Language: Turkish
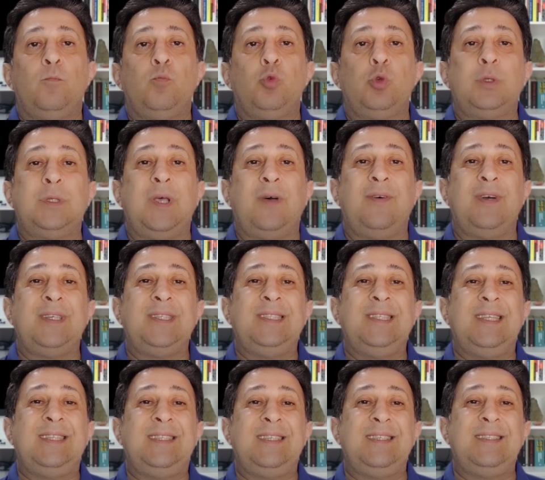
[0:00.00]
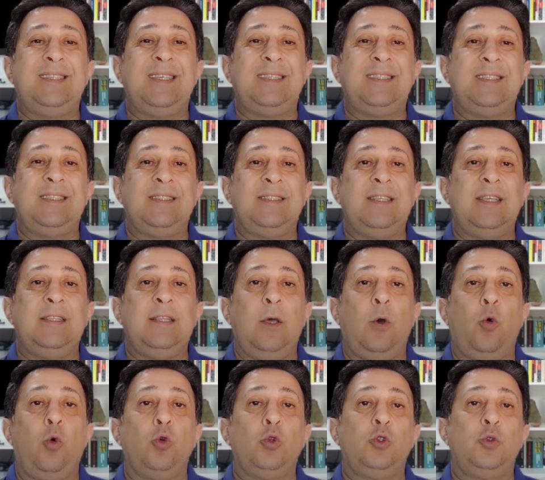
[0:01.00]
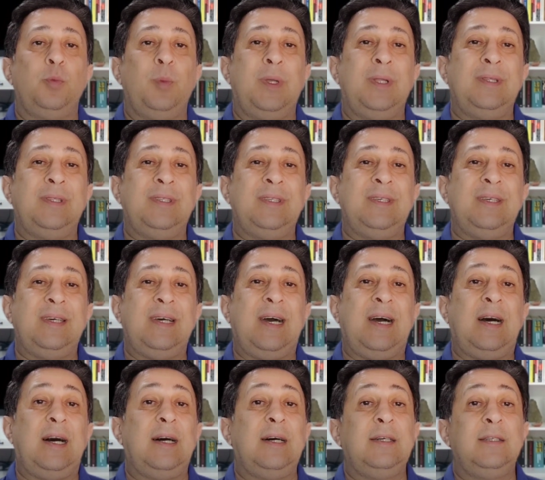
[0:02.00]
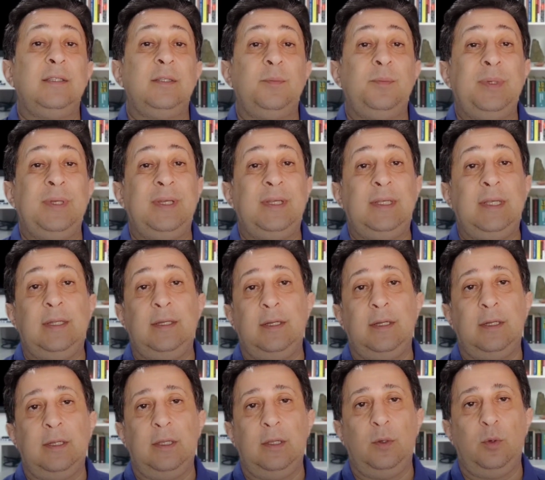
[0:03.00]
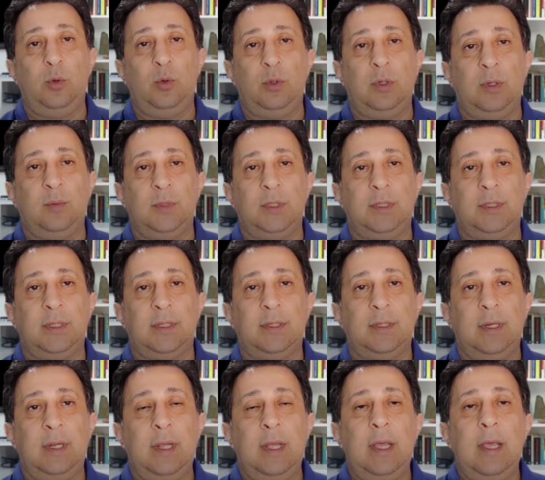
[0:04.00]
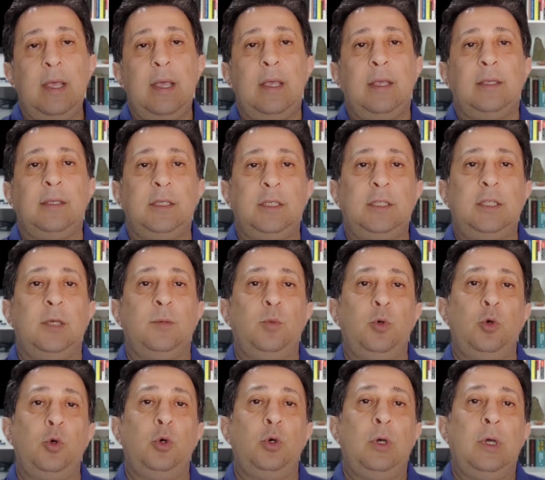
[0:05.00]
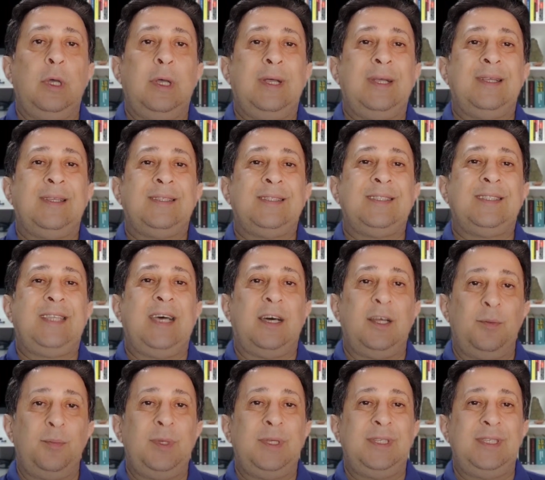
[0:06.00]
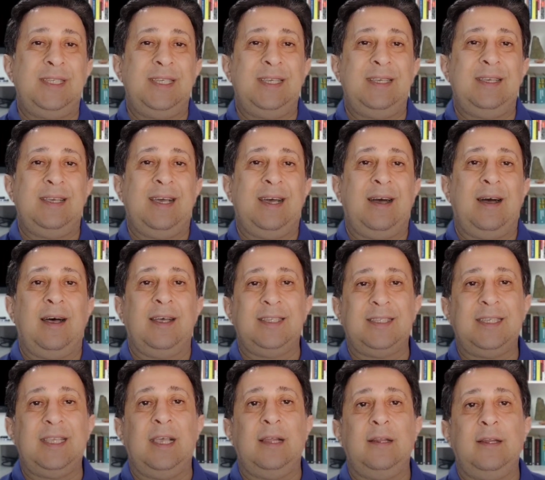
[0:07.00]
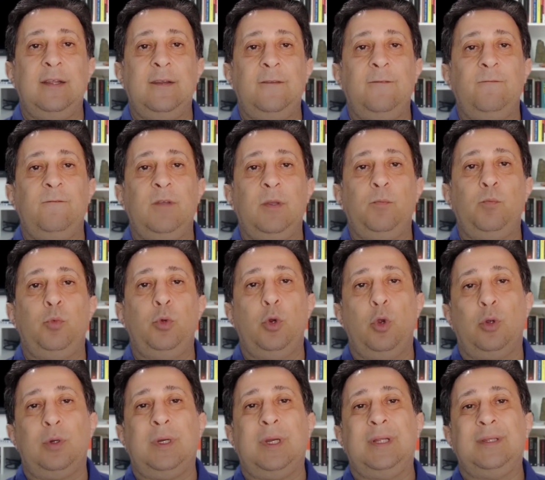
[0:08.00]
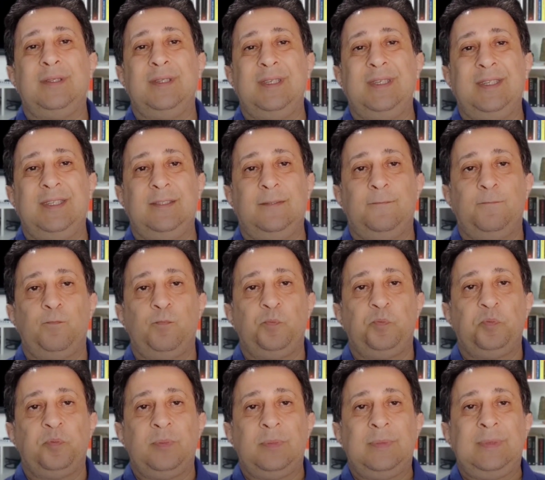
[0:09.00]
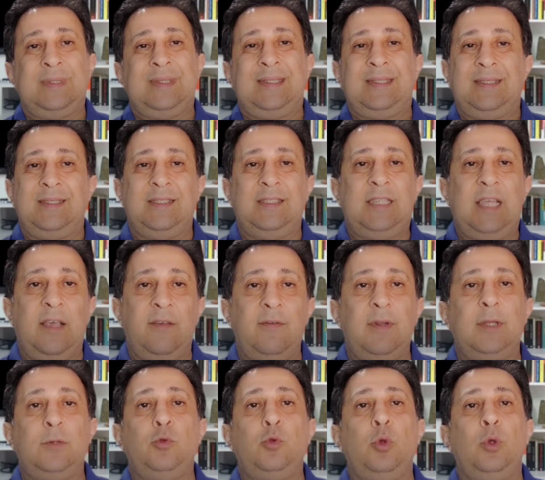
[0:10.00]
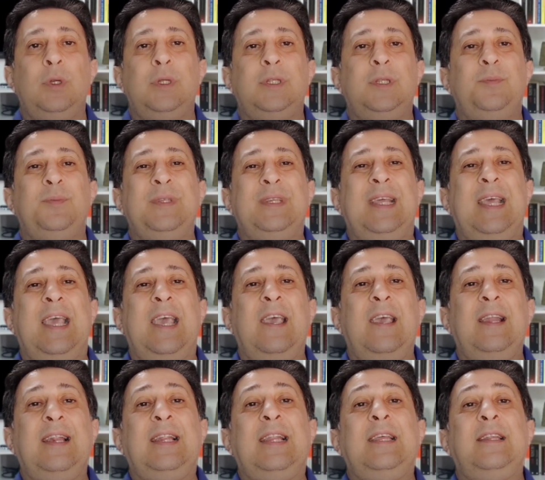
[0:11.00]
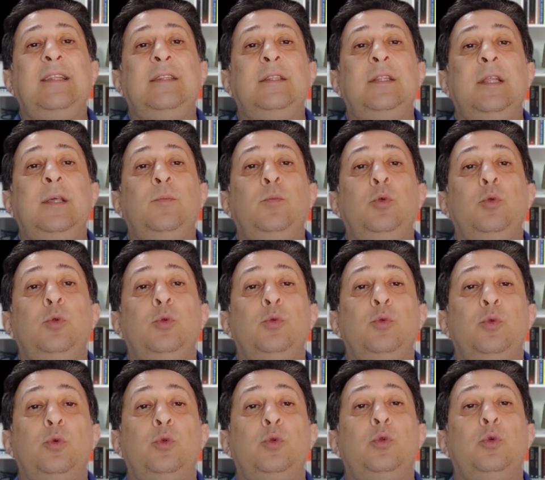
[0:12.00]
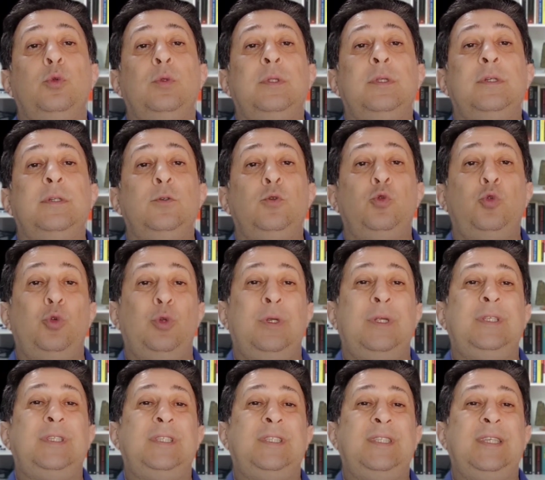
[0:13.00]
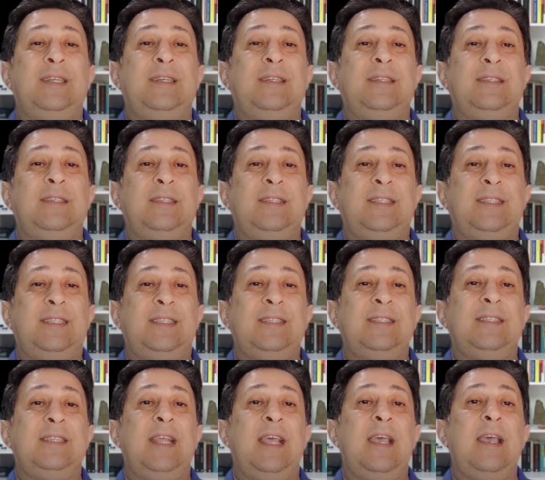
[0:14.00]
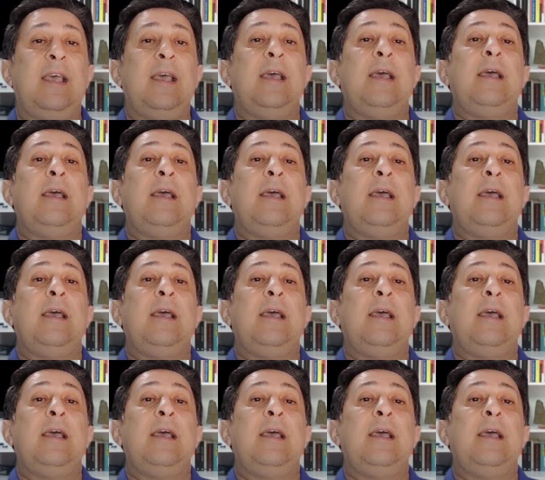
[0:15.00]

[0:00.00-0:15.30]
bu savaş neticesinde de Osmanlı ağır bir yenilgiye uğramıştır. İşte bu darbeci askerlerin ve bürokratların devlet yönetimini ellerinde bulundurdukları süreç içerisinde